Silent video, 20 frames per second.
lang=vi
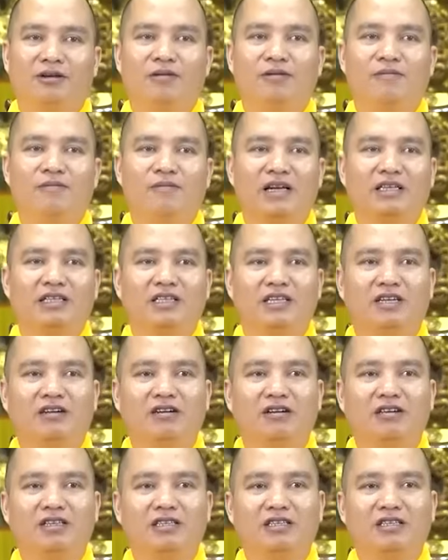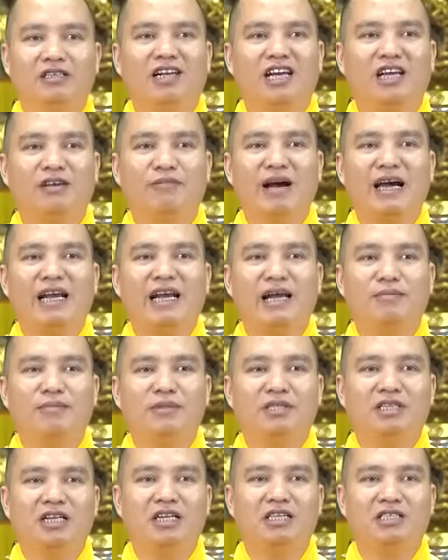mà chỉ có gì chưa đầy 3
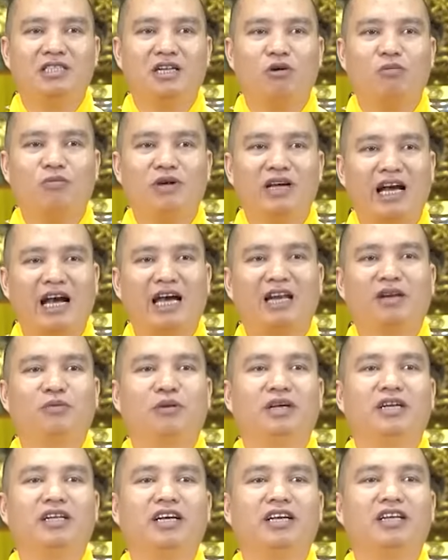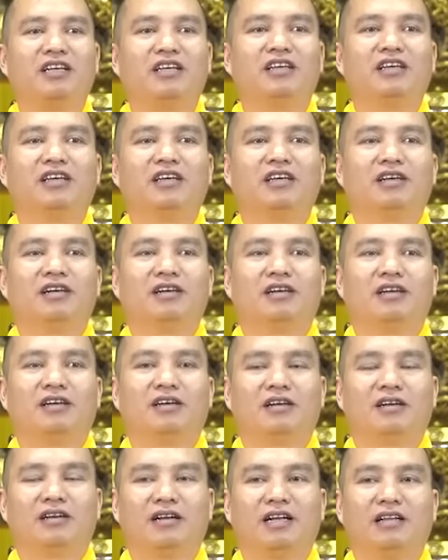năm, trên 60.000 quyển kinh
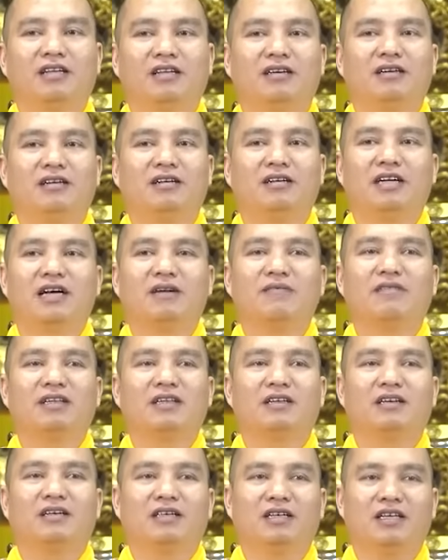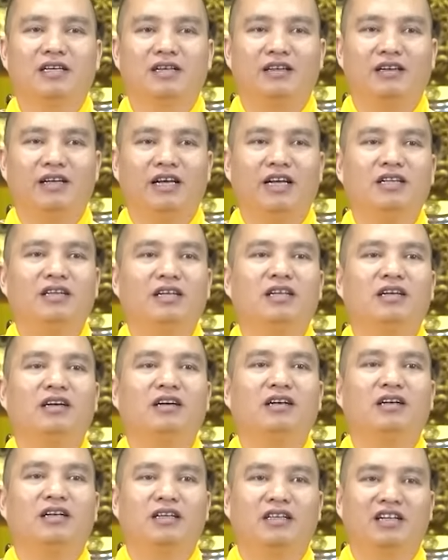đã tự các Phật tử đến tận
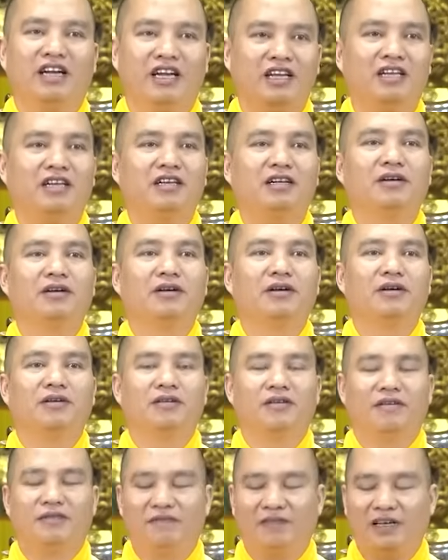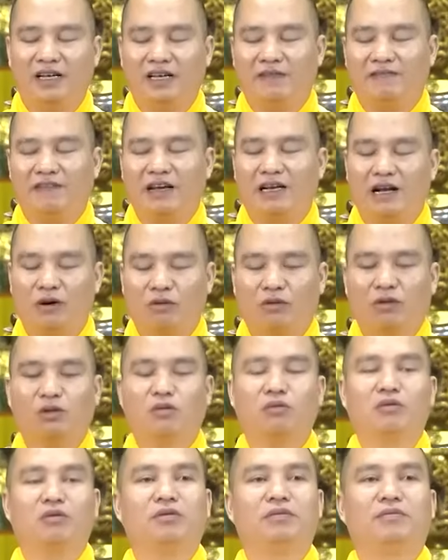nơi để thỉnh về và đọc
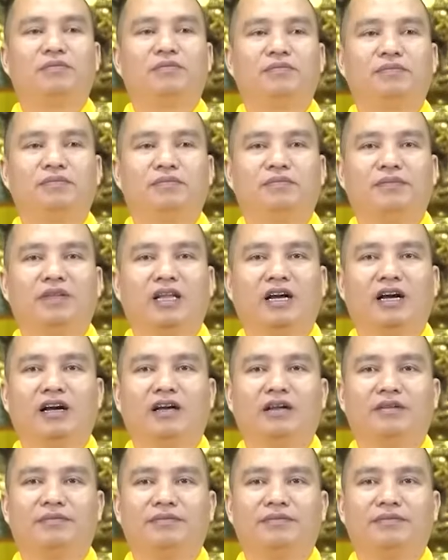tụng. Đó.